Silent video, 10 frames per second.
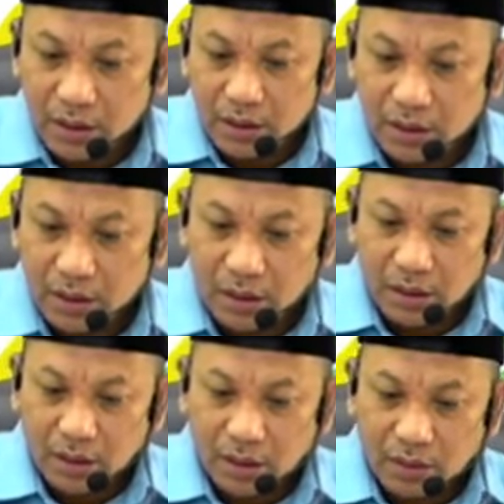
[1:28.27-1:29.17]

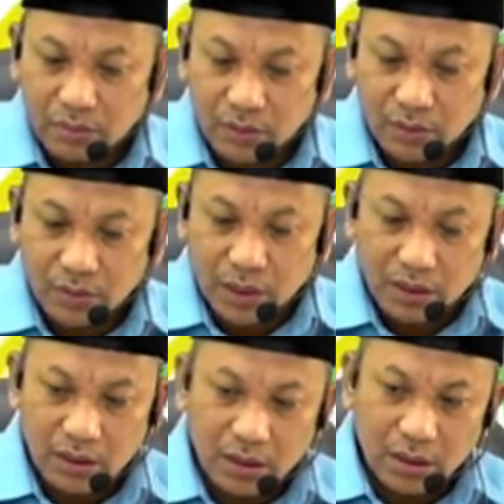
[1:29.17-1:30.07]
إياك نعبد
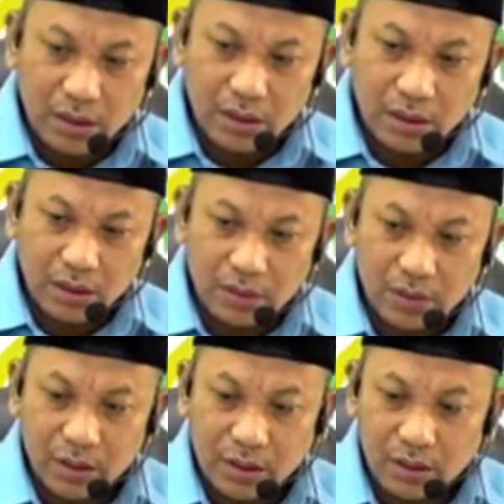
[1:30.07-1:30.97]
وإياك
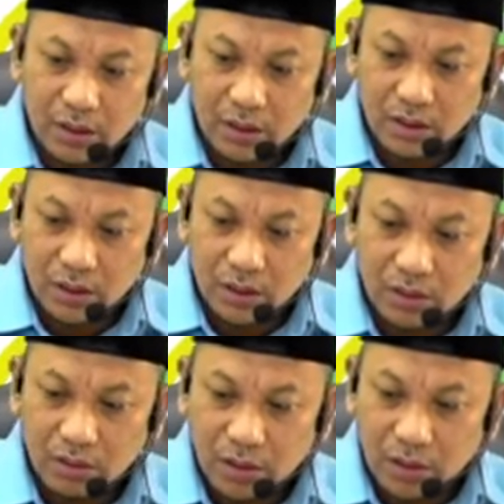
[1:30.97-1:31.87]
نستعين اهدنا
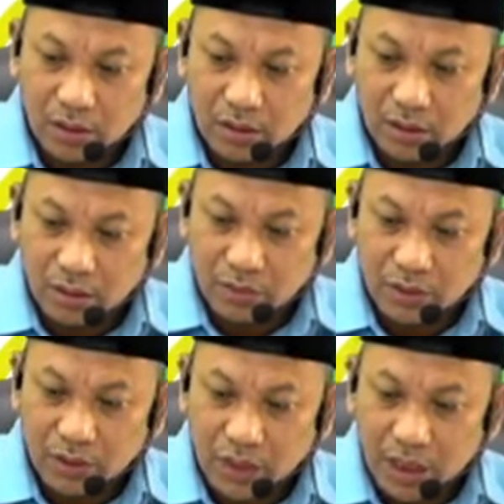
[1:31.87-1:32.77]
الصراط
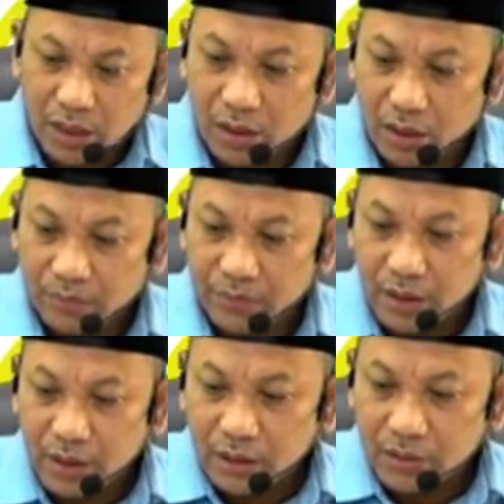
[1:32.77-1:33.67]
المستقيم
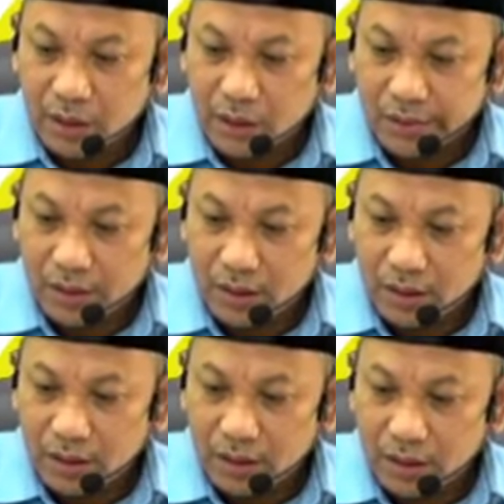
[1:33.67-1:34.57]
صراط
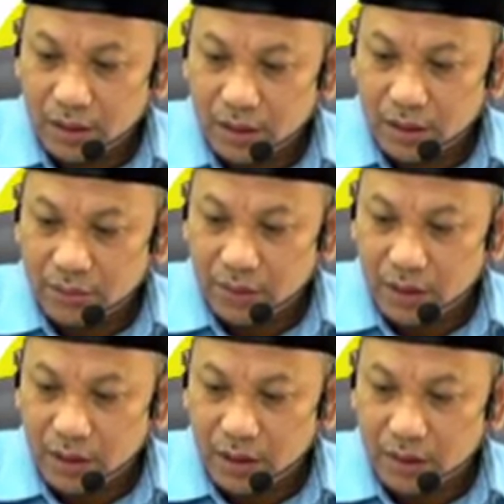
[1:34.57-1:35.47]
الذين أنعمت
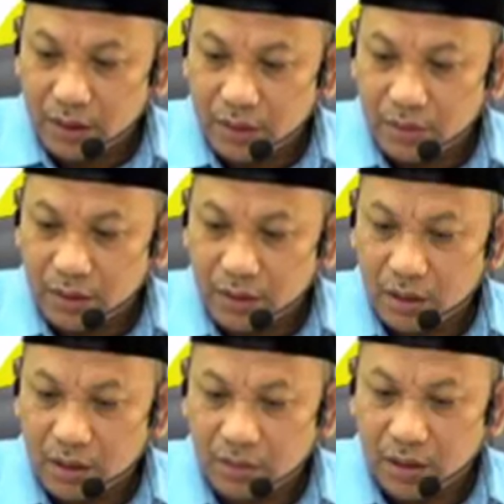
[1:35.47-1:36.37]
عليهم
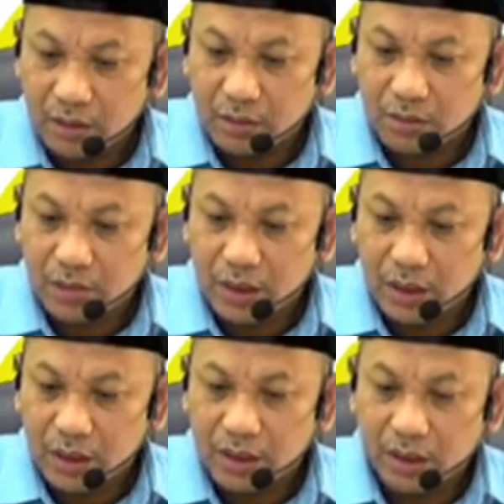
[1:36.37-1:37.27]
خير المغضوب
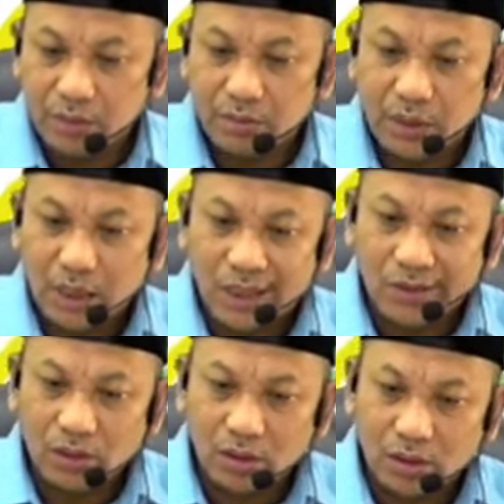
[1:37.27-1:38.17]
عليهم ولا
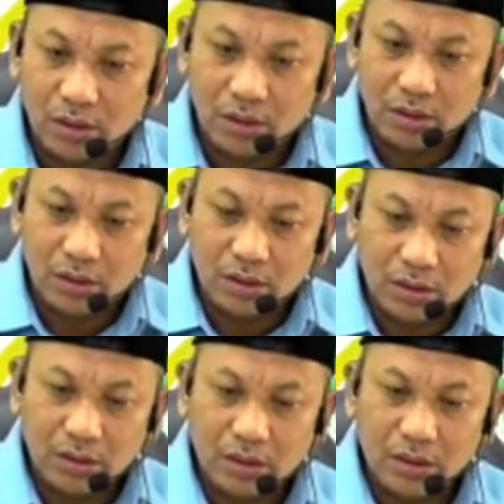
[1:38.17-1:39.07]

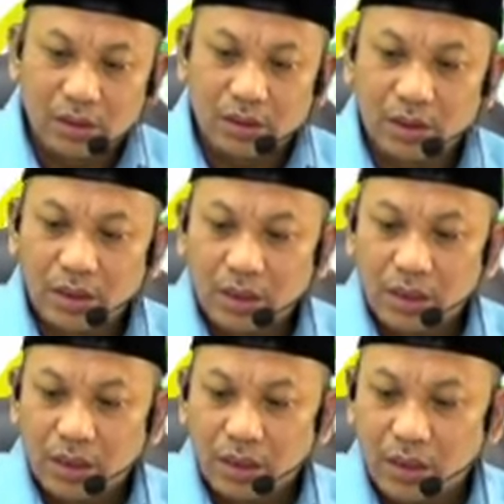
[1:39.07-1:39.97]
الضالين
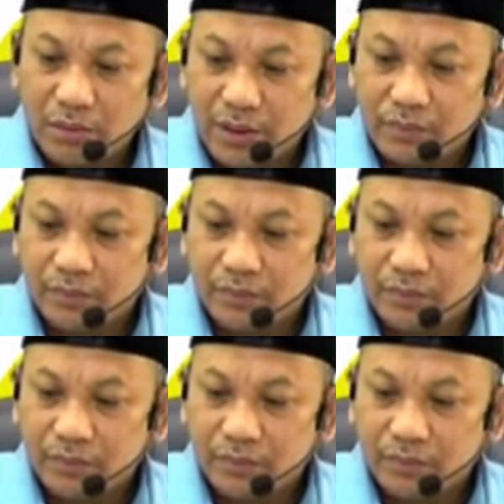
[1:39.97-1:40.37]
آمين